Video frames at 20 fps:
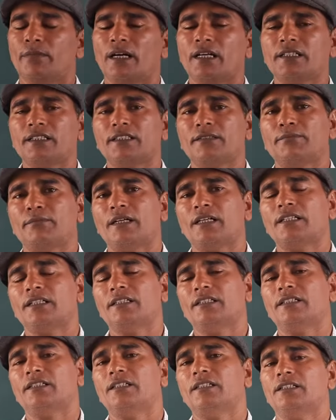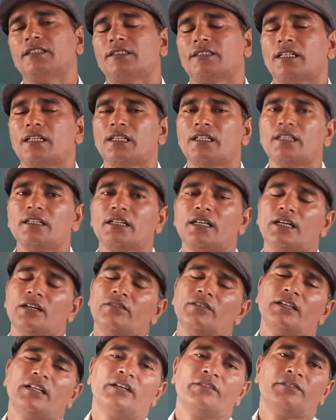भज मन चरण
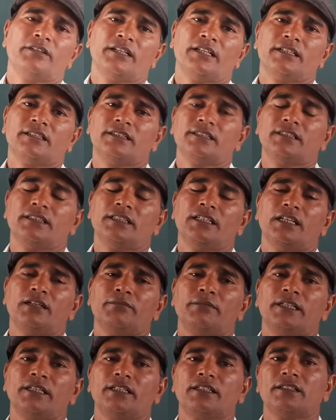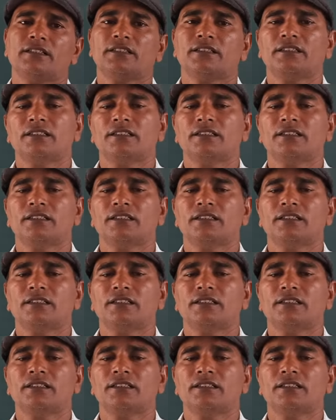कमल अविनाशी हमें